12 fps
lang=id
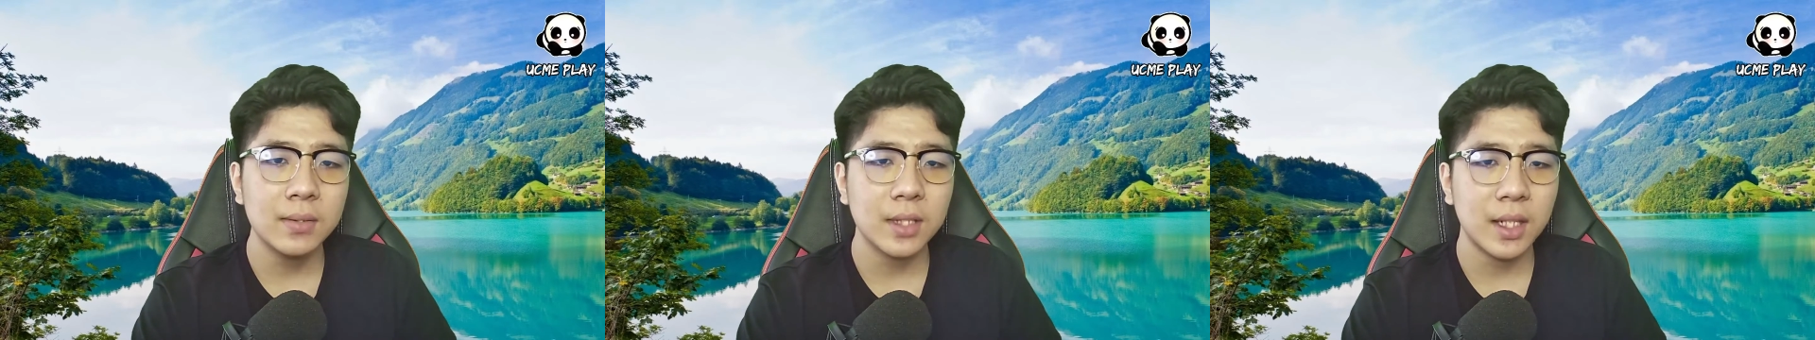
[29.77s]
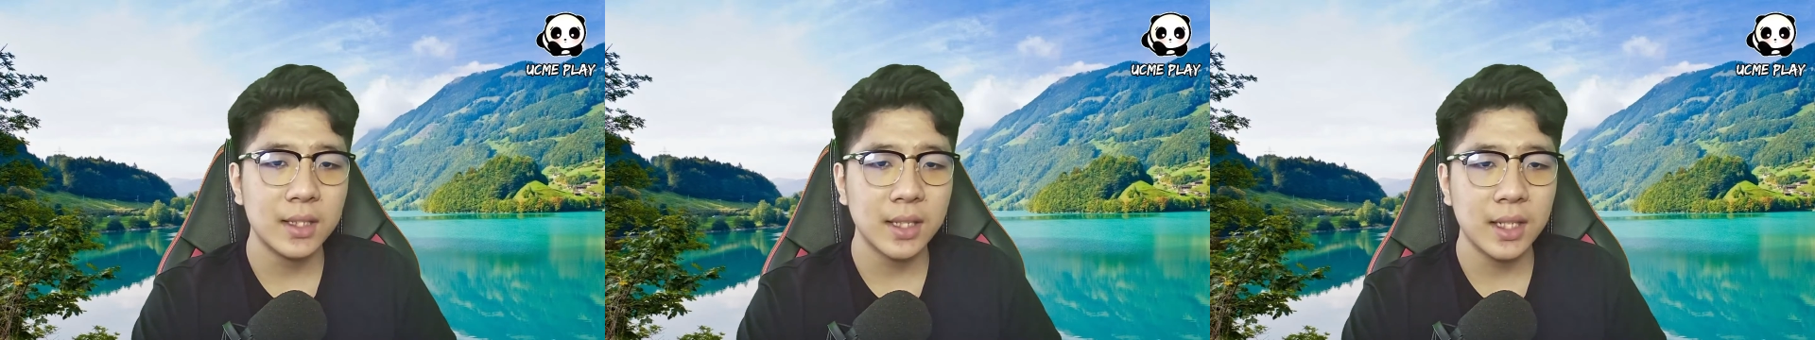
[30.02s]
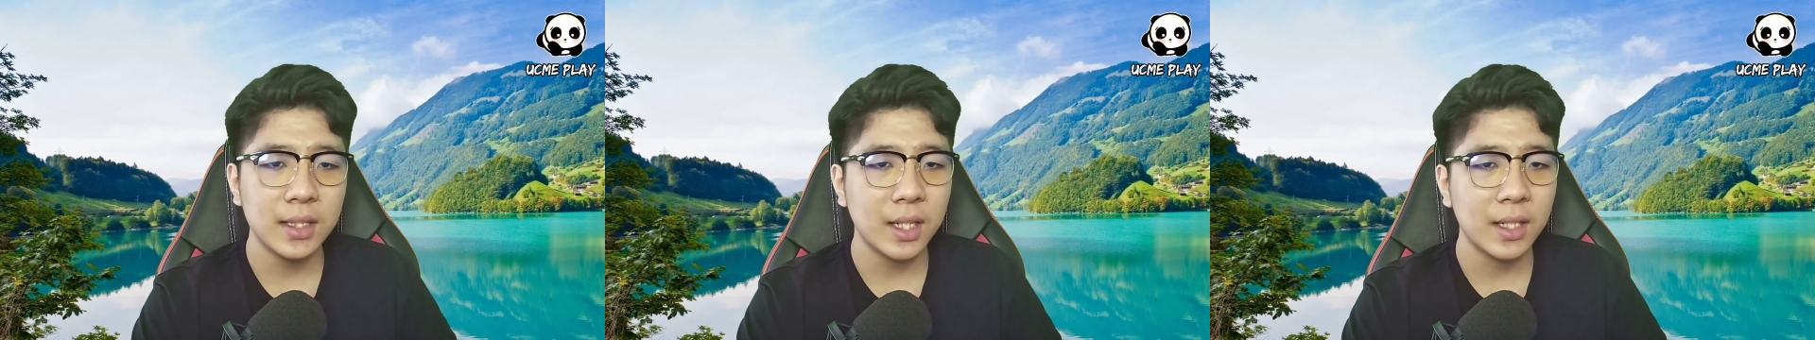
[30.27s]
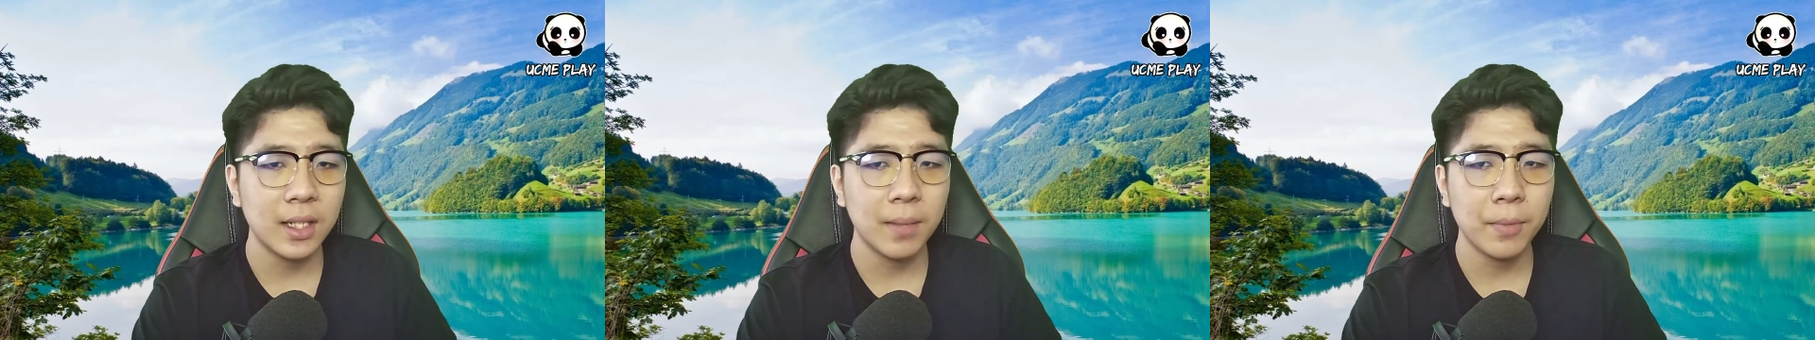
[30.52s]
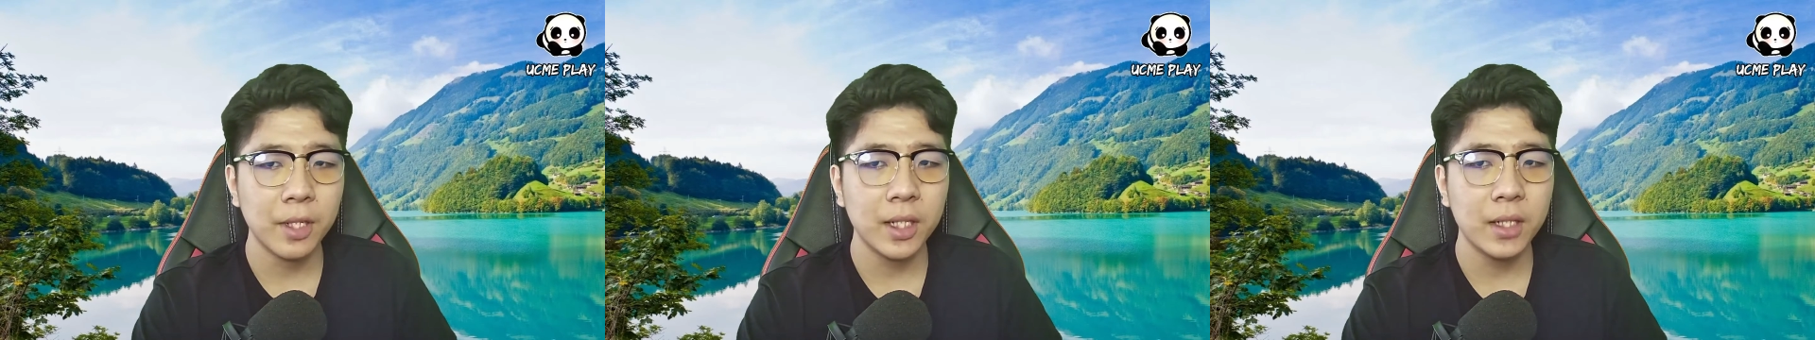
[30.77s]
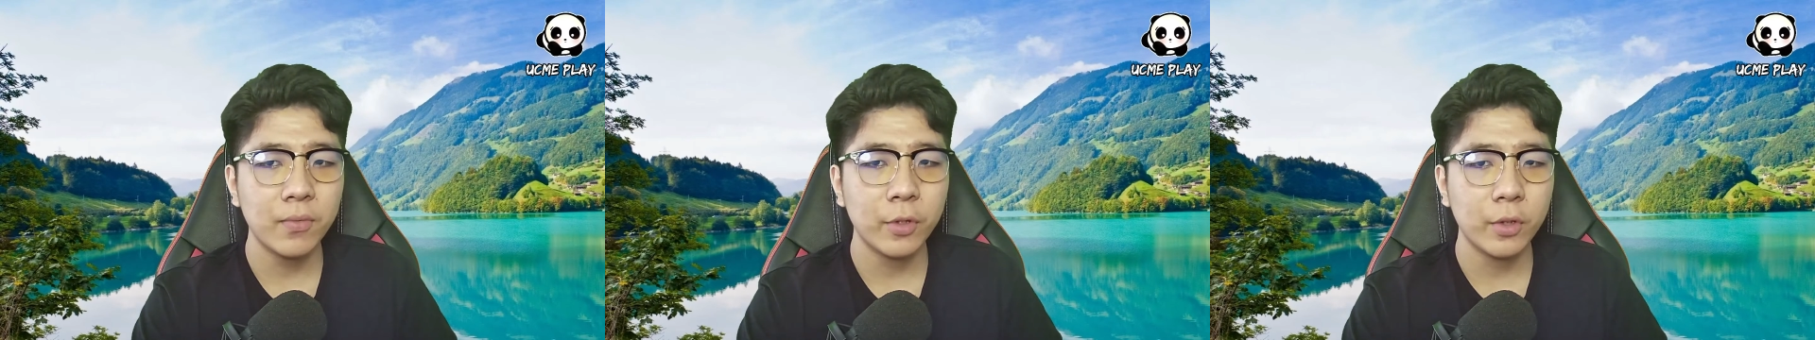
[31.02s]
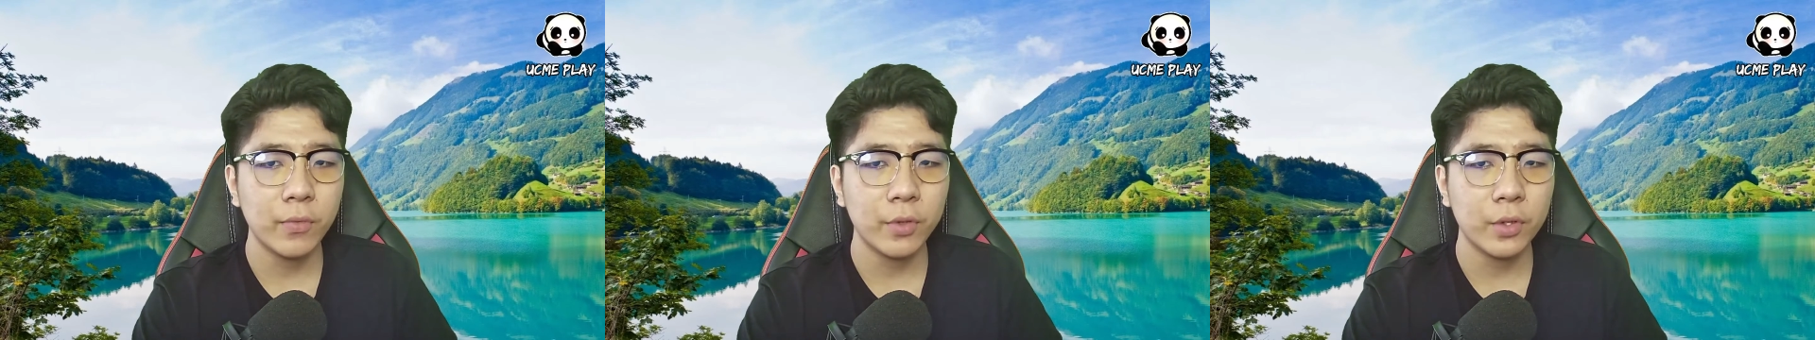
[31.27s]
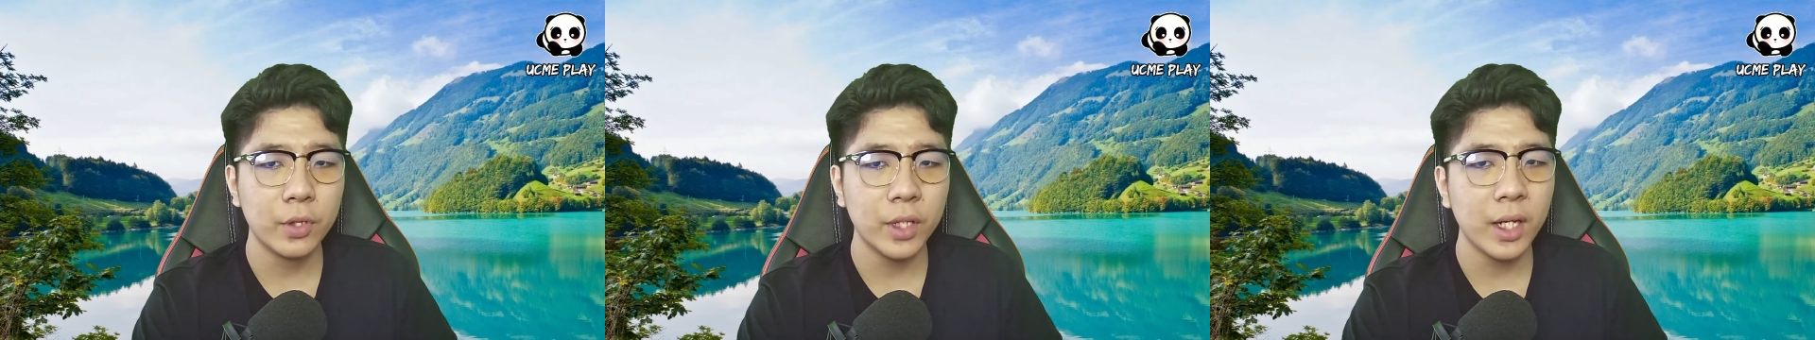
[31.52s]
jelaskan dan tampilkan
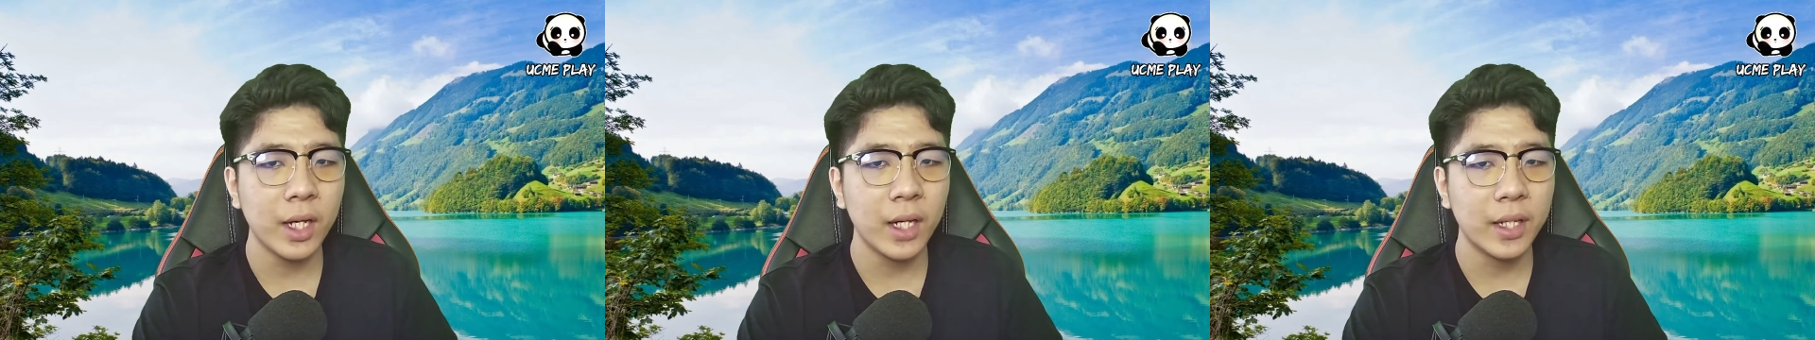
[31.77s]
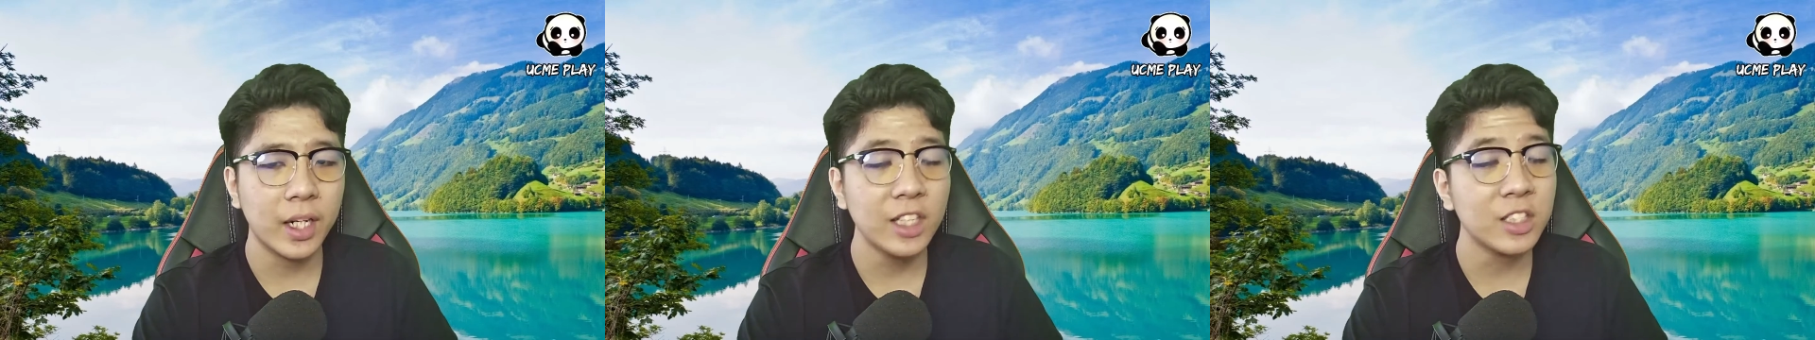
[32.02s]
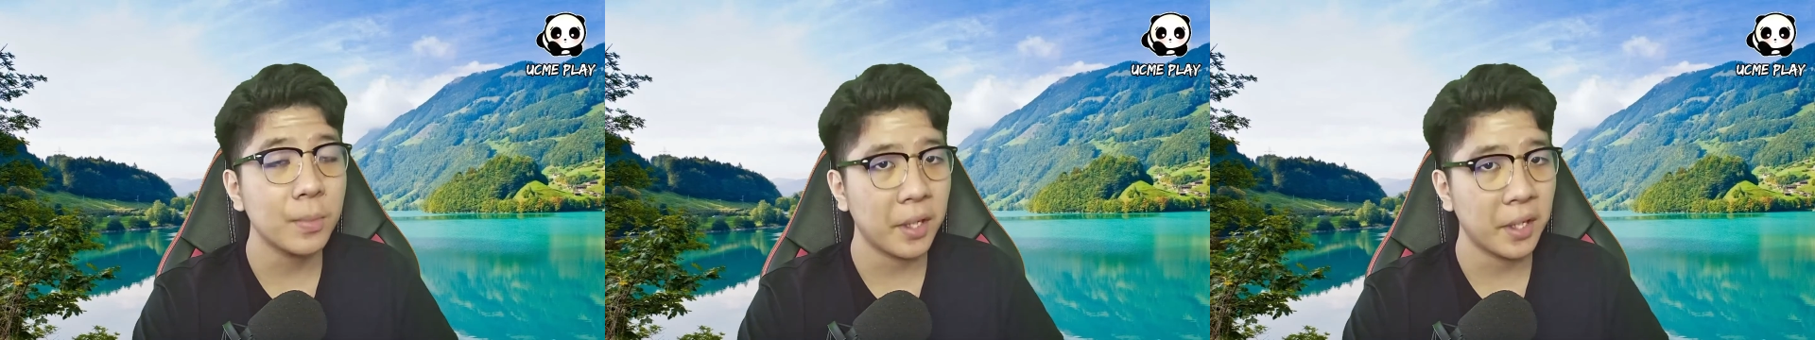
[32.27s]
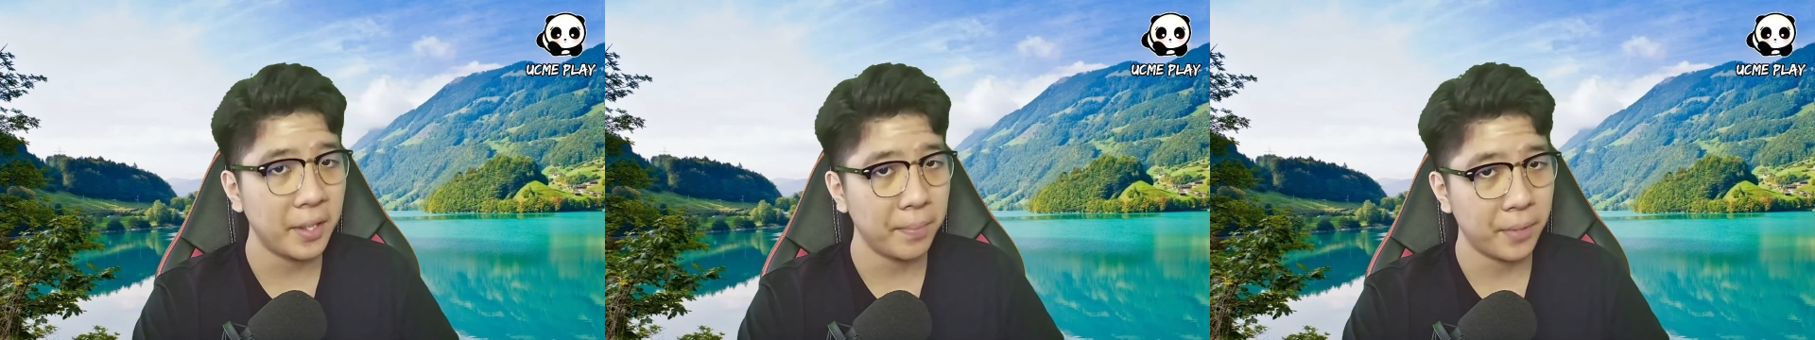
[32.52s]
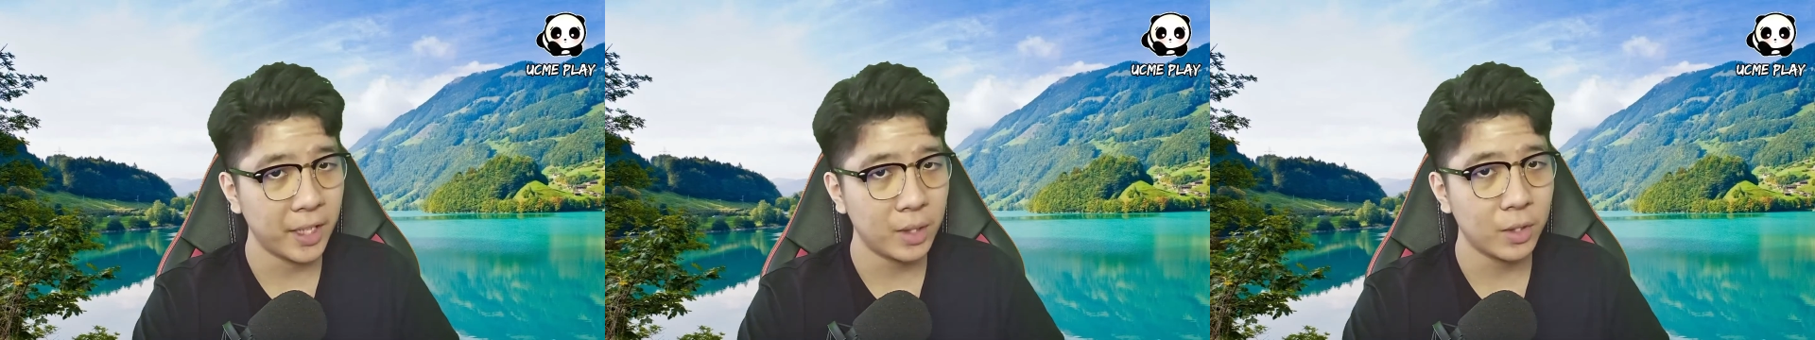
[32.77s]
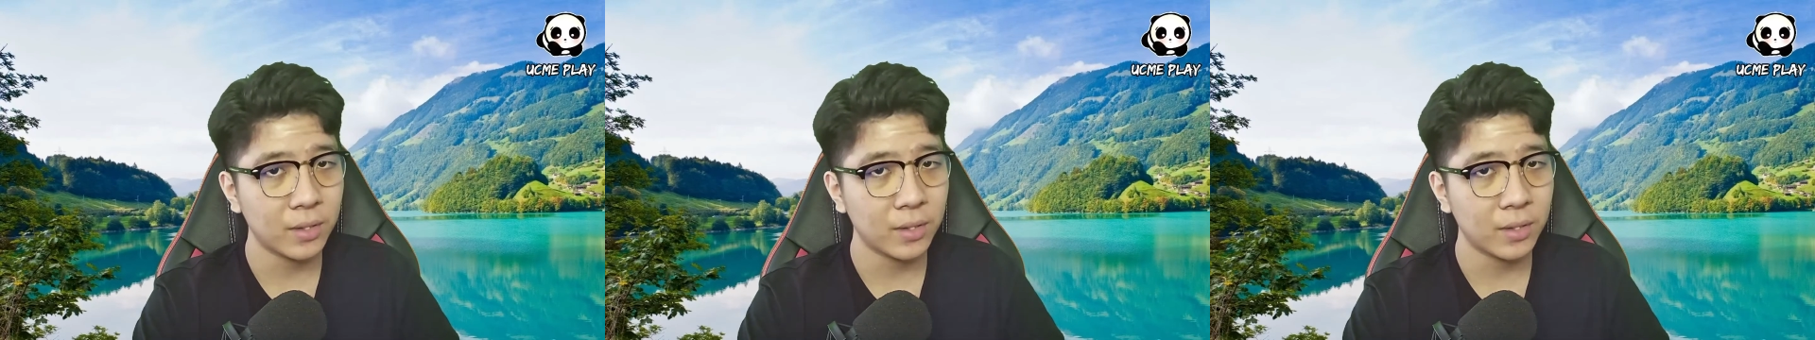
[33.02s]
foto-fotonya adalah sebagai berikut.